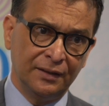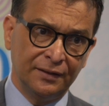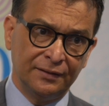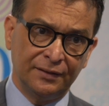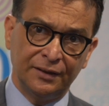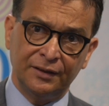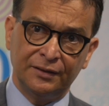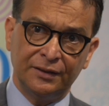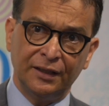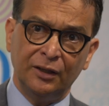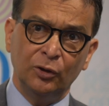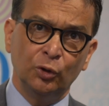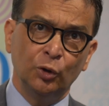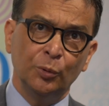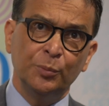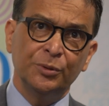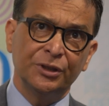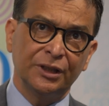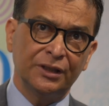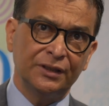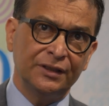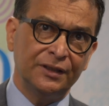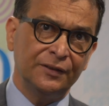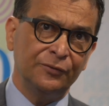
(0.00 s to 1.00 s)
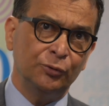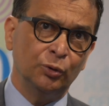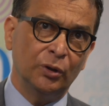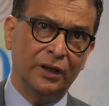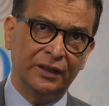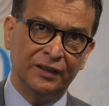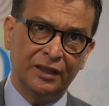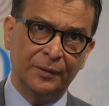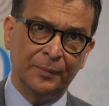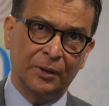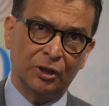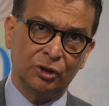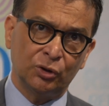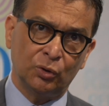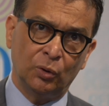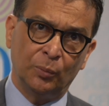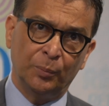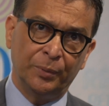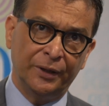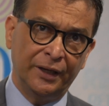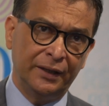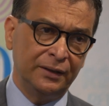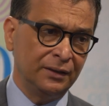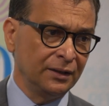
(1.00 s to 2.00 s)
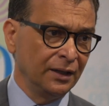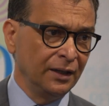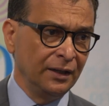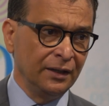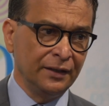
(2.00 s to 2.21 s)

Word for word: C'est ça l'objectif de la démarche complète,